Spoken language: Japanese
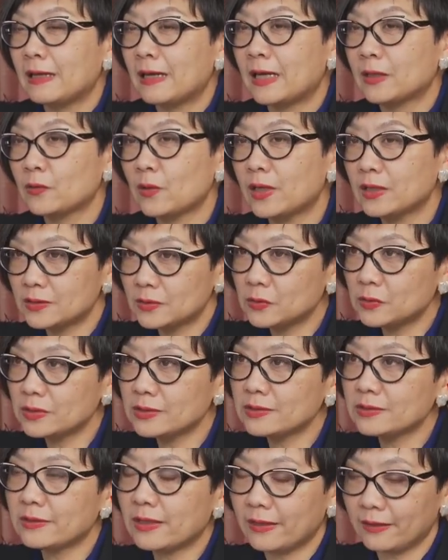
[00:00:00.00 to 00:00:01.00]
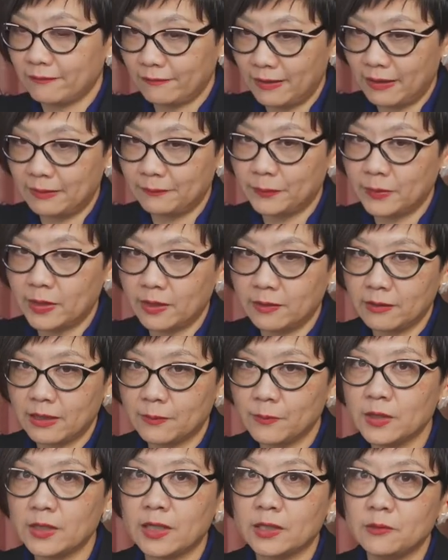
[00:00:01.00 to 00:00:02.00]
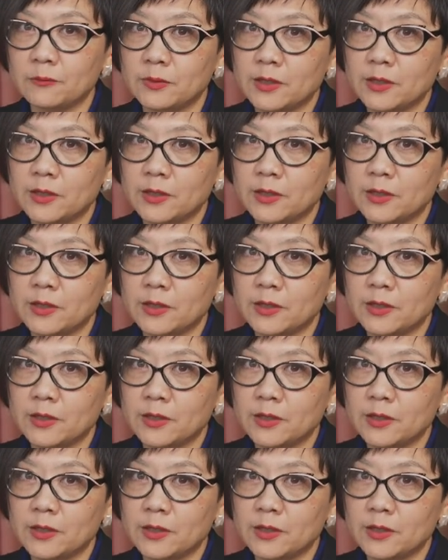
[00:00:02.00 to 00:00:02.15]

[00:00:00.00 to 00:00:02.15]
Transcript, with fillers: あの、発想自体は、ブラック、アメリカの